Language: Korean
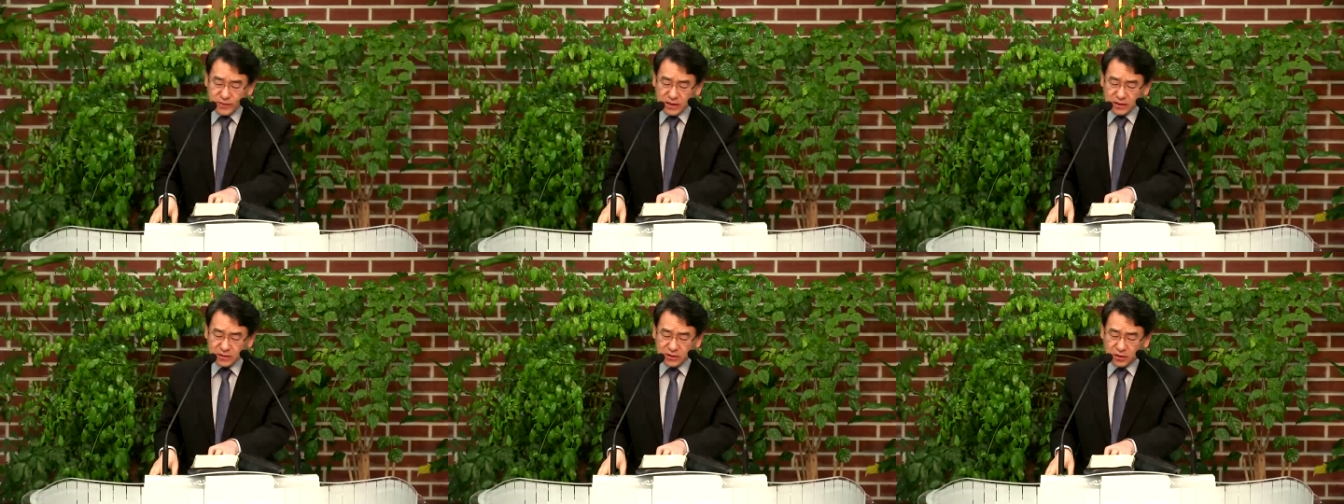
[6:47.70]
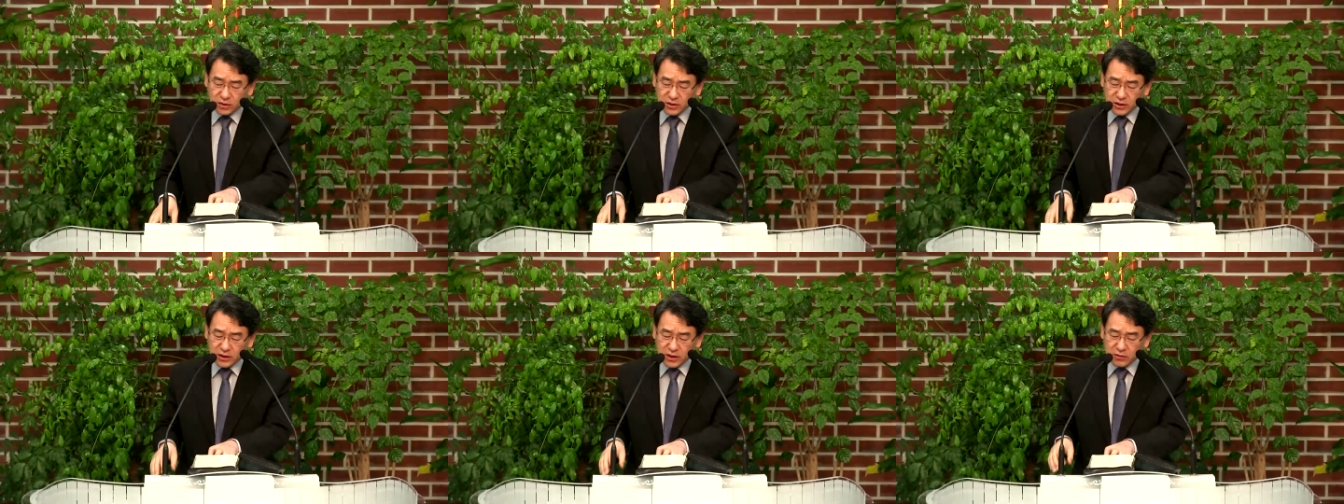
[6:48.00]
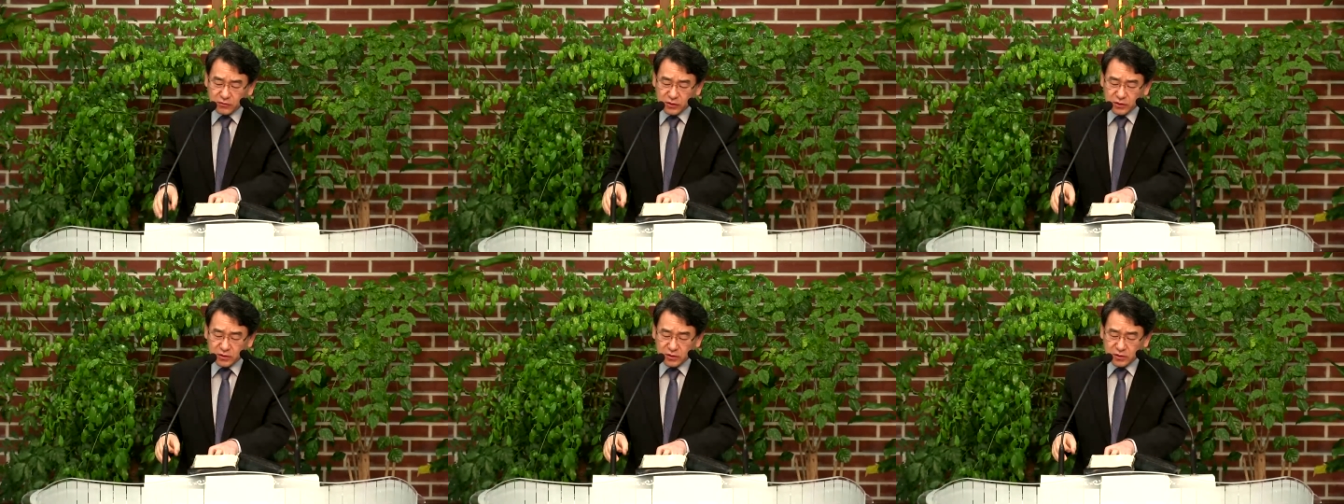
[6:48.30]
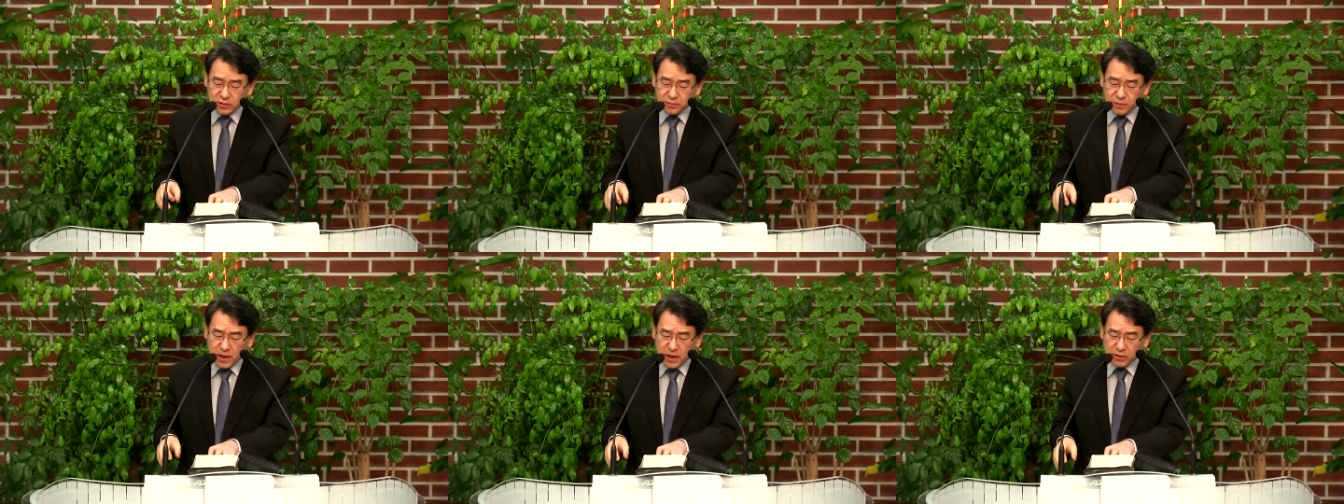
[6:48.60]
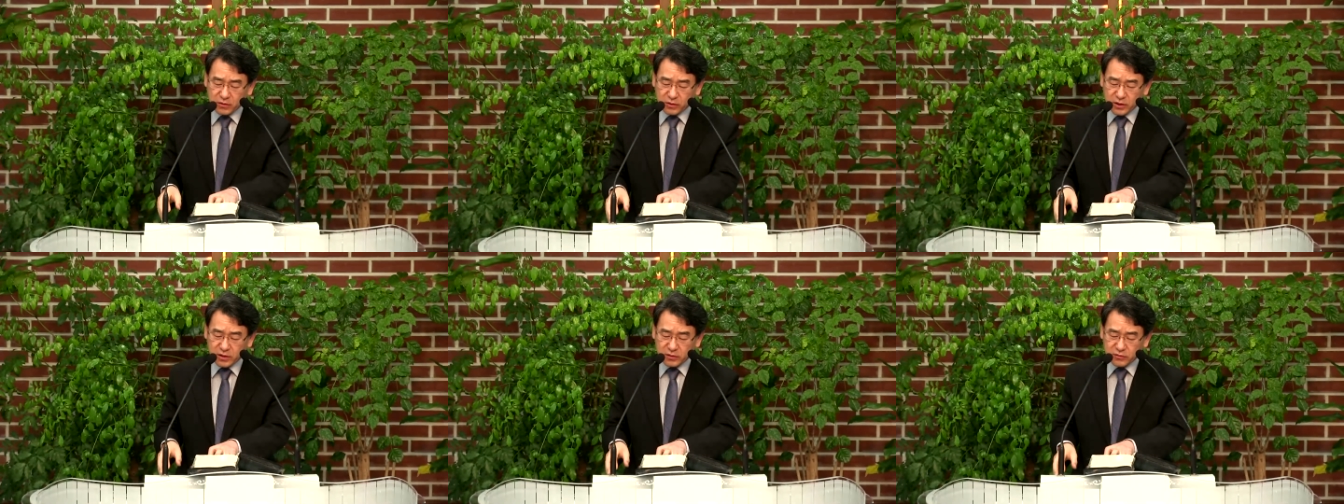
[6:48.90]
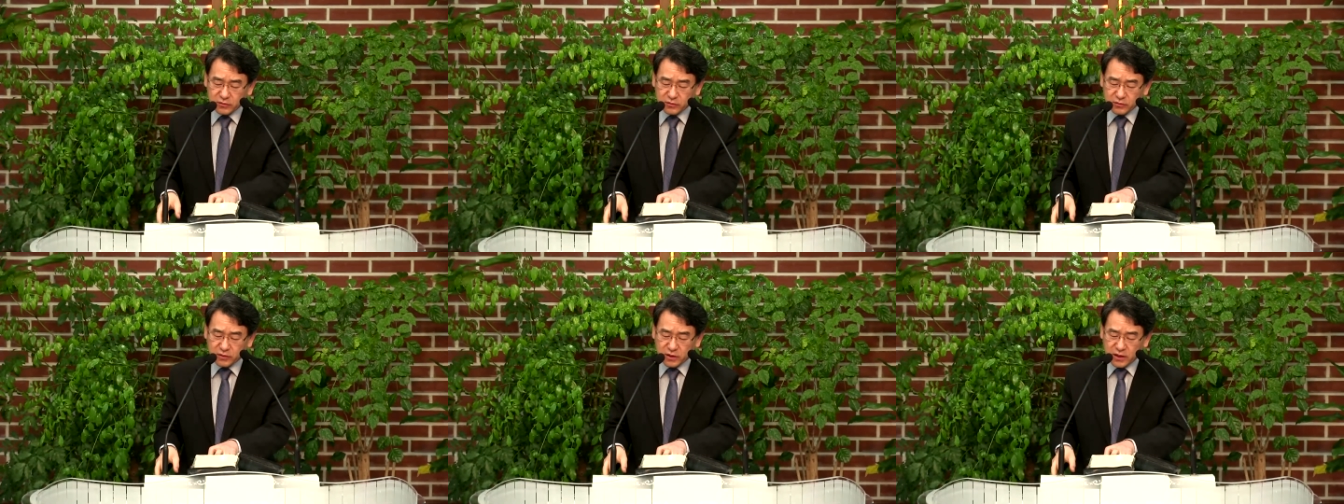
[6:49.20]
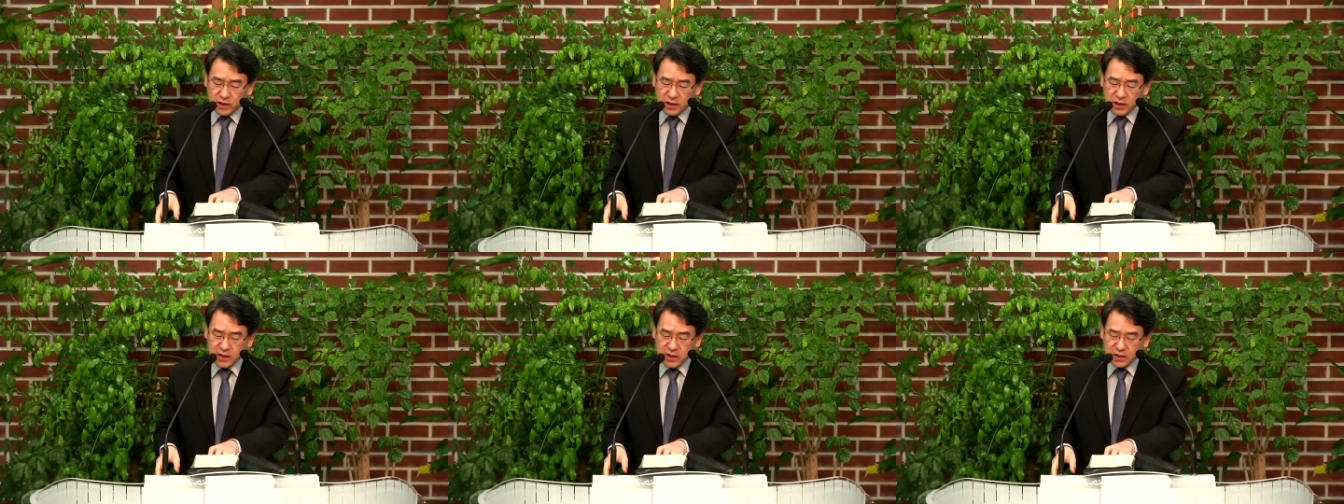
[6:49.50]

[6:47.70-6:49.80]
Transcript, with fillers: 너희가 우리를 바로의 눈과